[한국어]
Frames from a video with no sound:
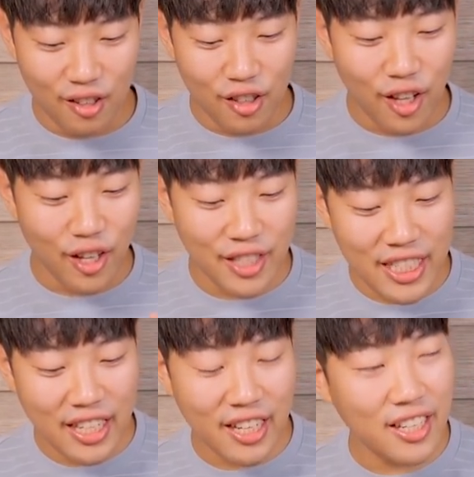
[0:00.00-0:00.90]
근데
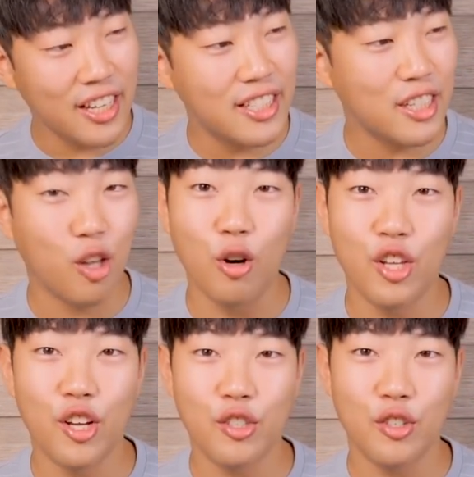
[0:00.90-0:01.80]
치킨이 아직 덜
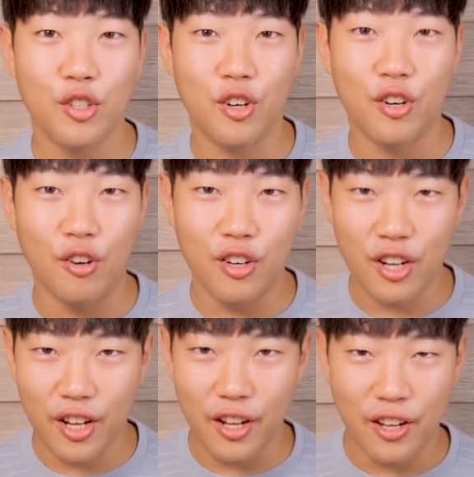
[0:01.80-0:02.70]
튀겨져서
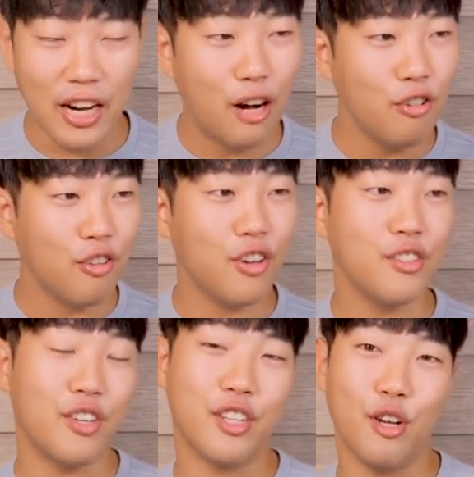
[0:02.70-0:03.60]
이렇게
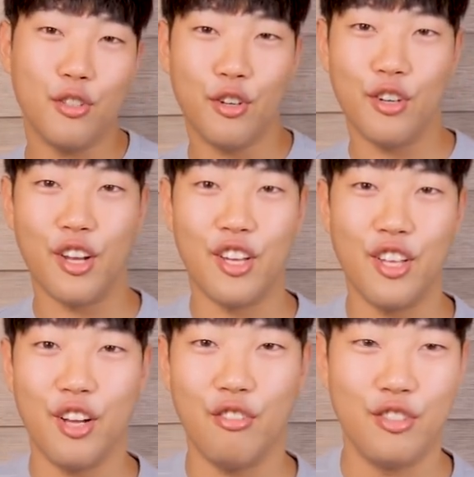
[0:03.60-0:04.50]
카운터에서 이렇게 서서 이렇게
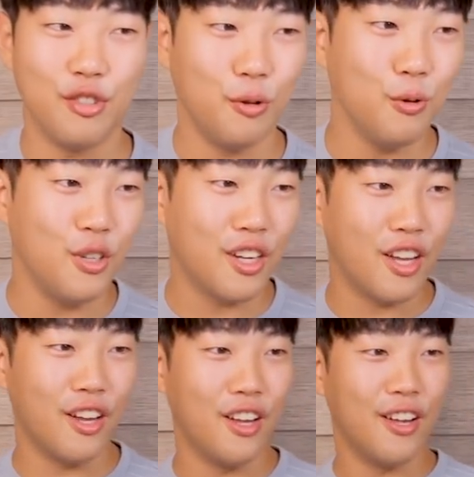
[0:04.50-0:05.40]
기다리고 있어 손을
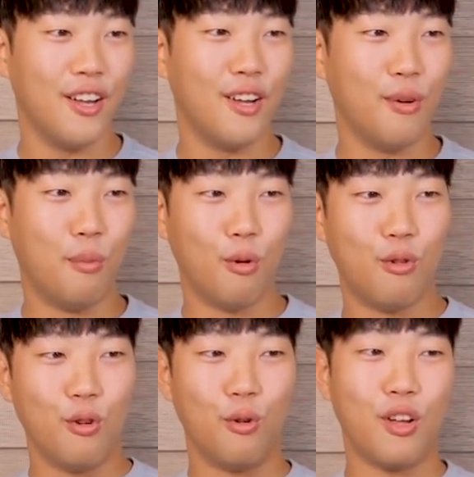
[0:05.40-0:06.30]
이렇게
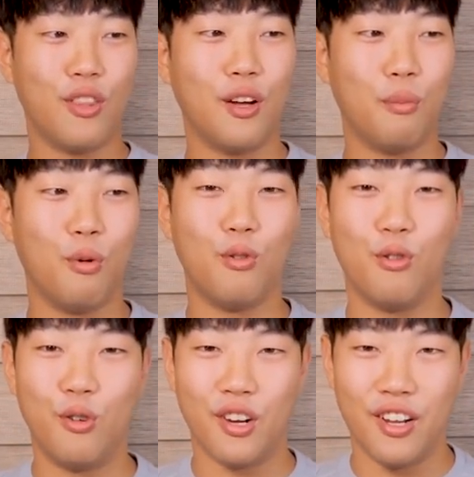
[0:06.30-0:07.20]
모 이렇게 딱
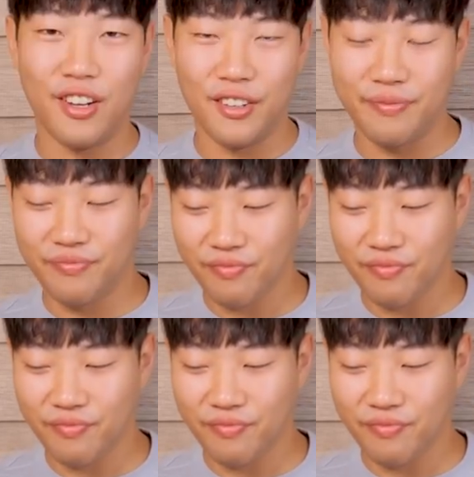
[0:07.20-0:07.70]
모으고 이렇게